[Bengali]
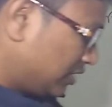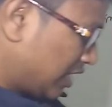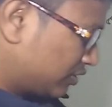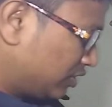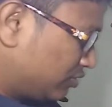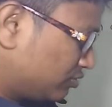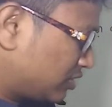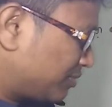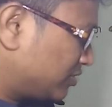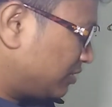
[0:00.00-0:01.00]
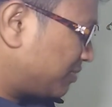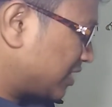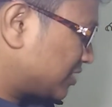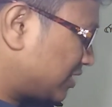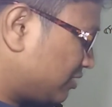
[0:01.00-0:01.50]
তো একশো একুশকে আমরা যদি
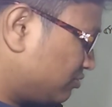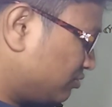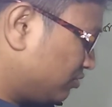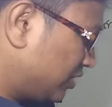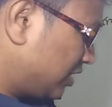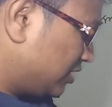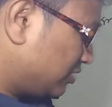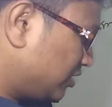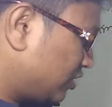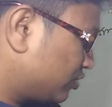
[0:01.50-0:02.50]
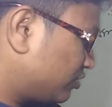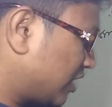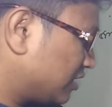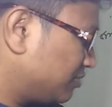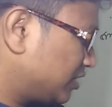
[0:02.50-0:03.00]
পাঁচ দ্বারা গুণ করে দিই যে অংশটা
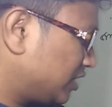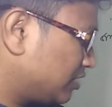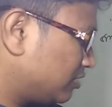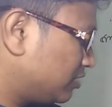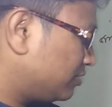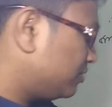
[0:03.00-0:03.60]
আসবে সেটা হলো